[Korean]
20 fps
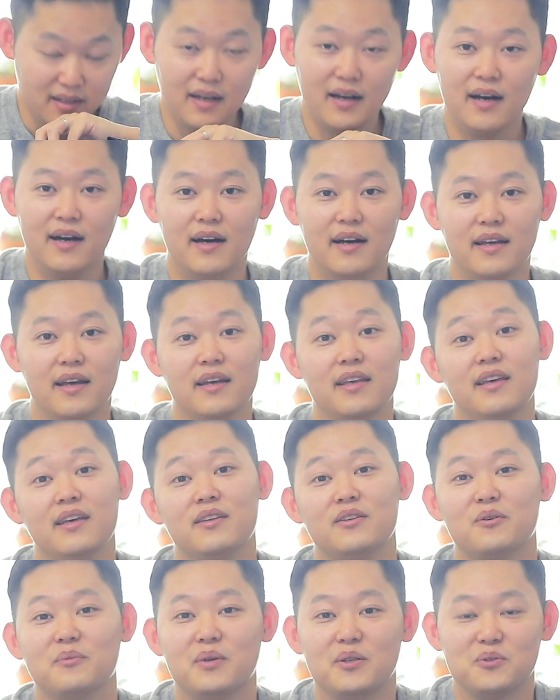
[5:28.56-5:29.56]
아
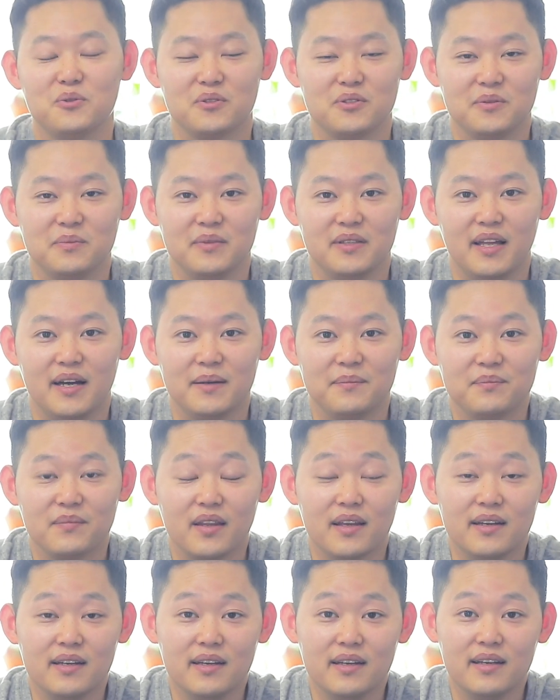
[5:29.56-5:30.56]
향이 정말 좋습니다.
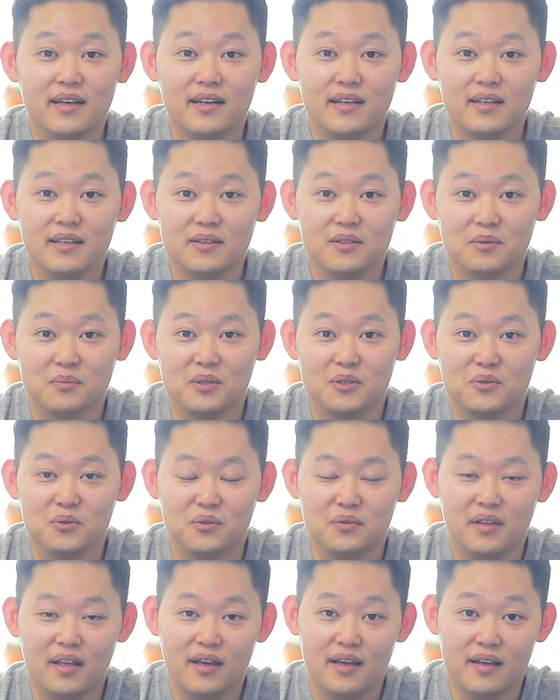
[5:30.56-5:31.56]
향이 정말
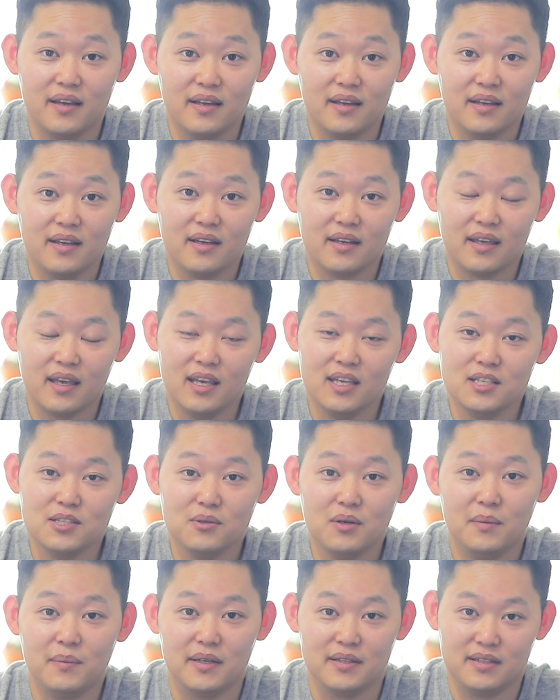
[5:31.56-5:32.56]
좋은데
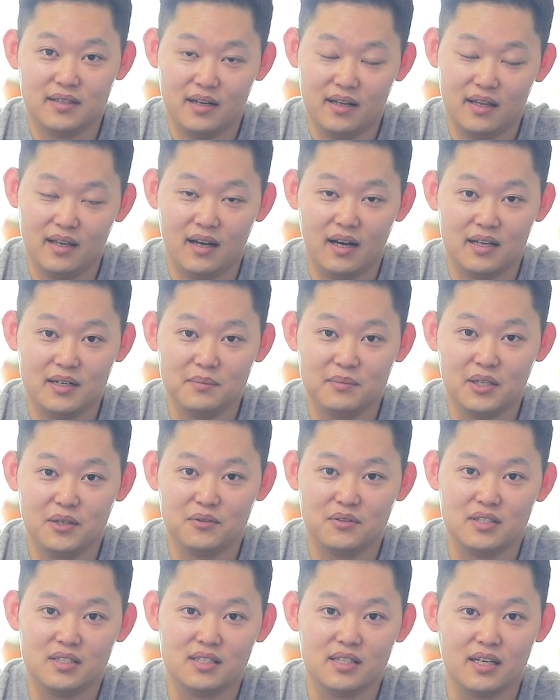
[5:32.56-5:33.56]
케이스와 바틀의
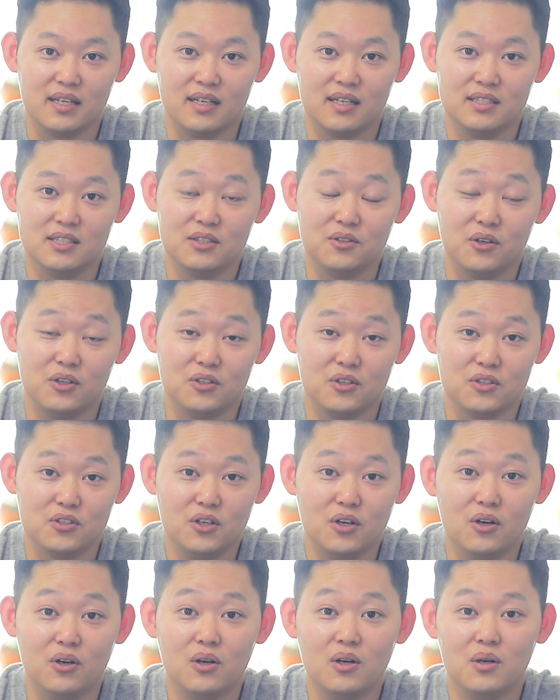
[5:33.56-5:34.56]
아름다운 디자인까지
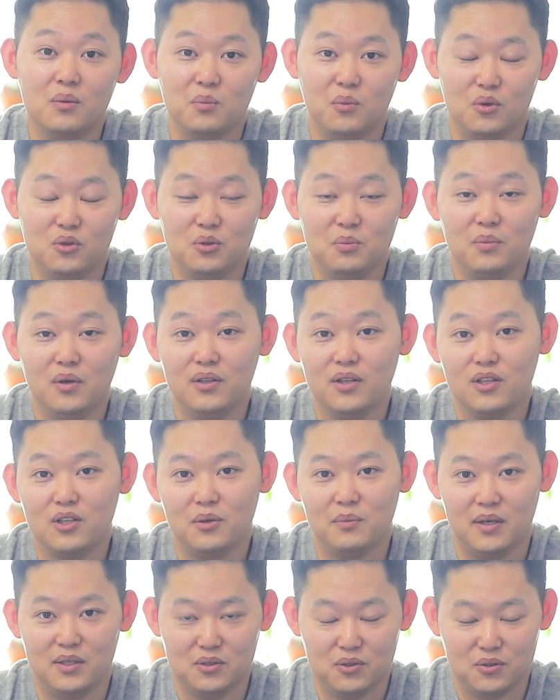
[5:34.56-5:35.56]
더해져서 모든
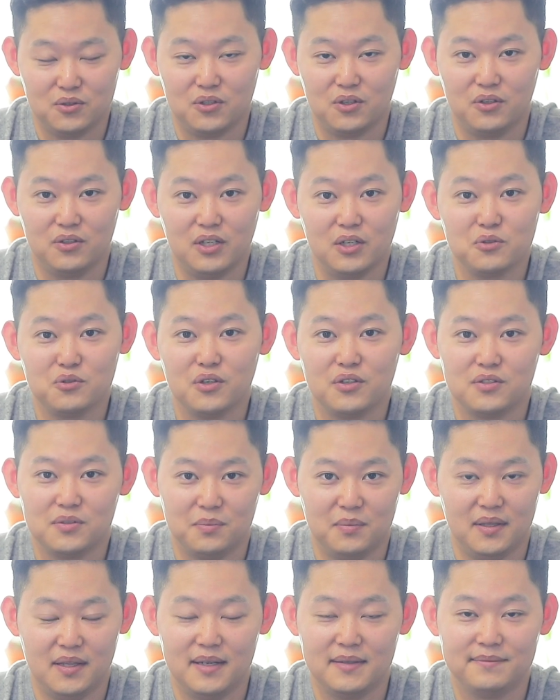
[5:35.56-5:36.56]
면에서 만족스러운
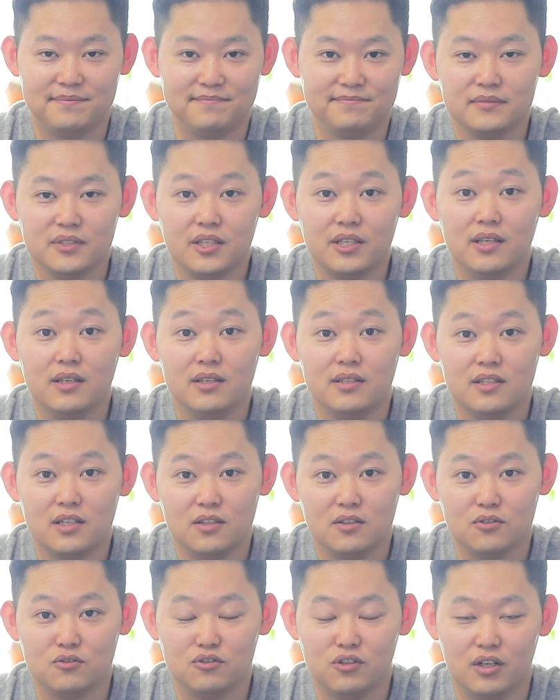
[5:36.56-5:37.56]
향수였습니다. 특히
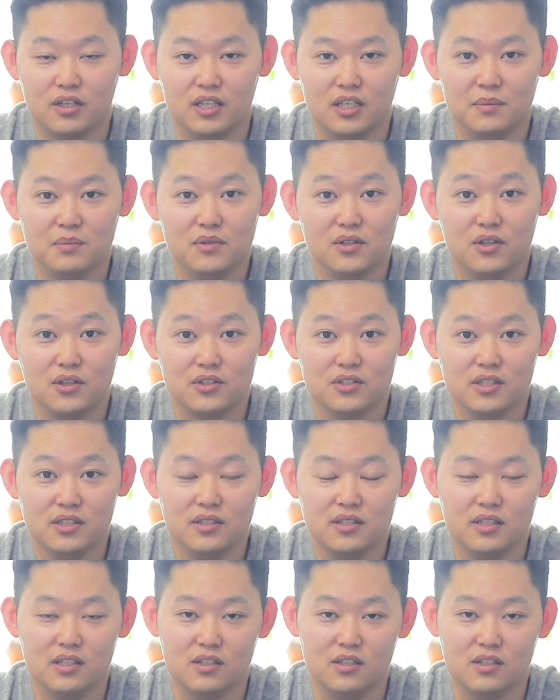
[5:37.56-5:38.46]
이제는 구하기 힘들어진